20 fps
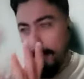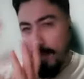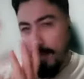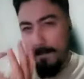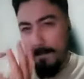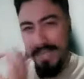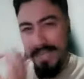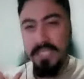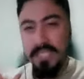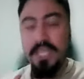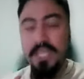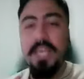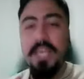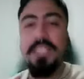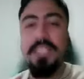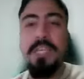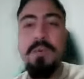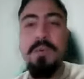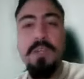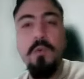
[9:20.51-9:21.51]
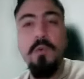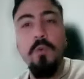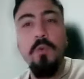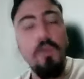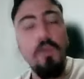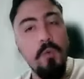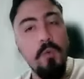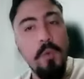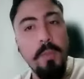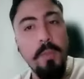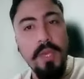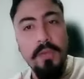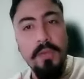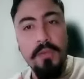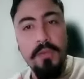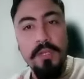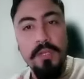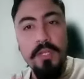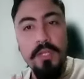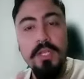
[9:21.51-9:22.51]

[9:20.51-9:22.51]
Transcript: más atada a ese vínculo europeo,